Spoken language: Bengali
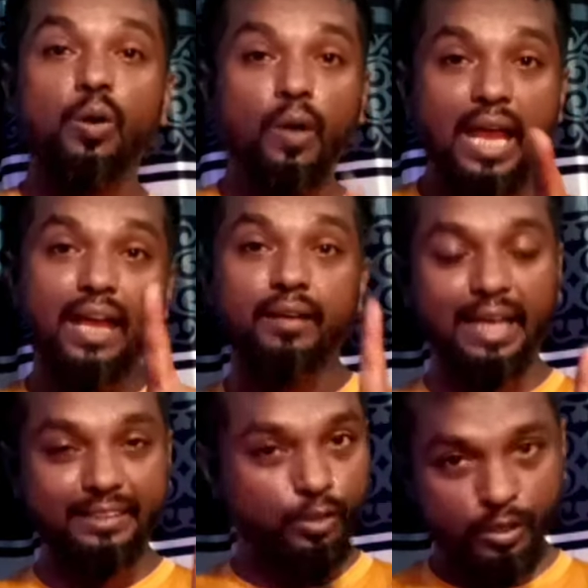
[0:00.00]
ও হ্যাঁ
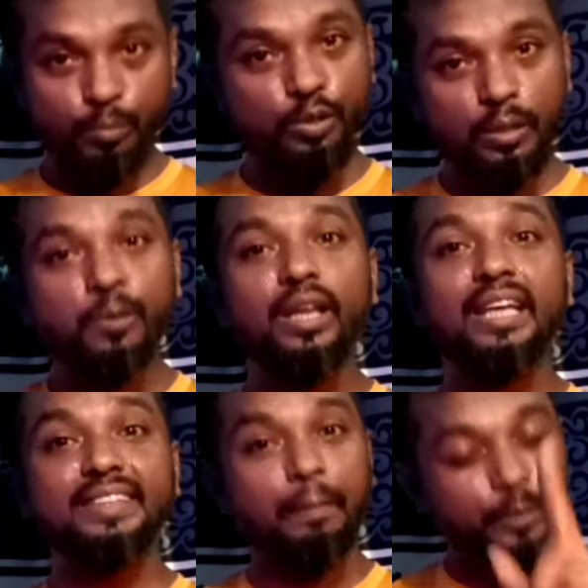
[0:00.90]
একটা কথা বলতে ভুলে
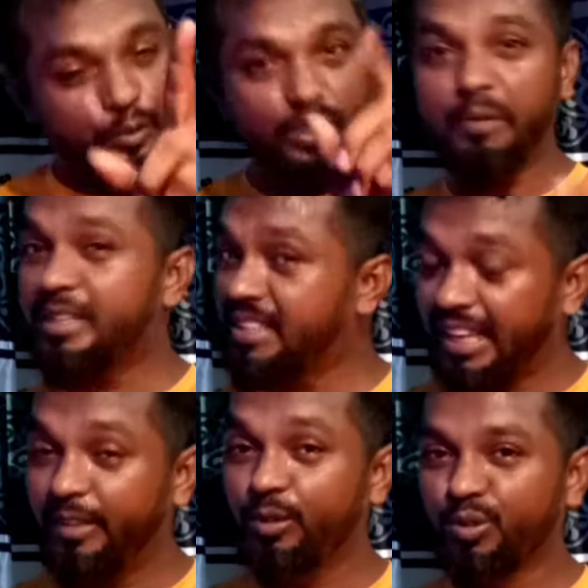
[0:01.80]
গেছি আপনি যদি আমাদের
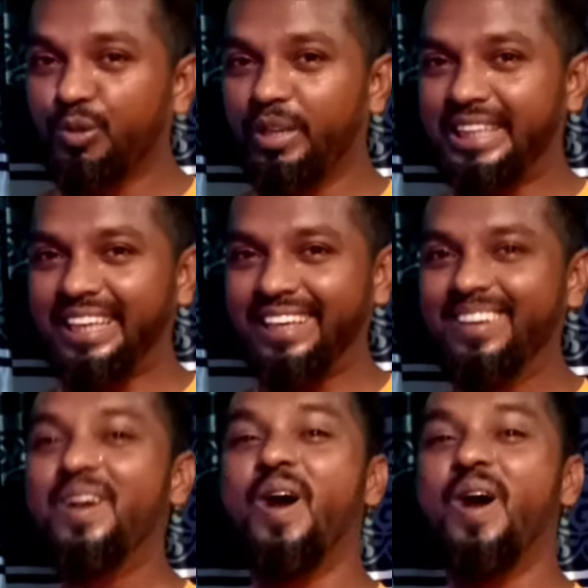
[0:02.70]
চ্যানেল নতুন হয়ে থাকেন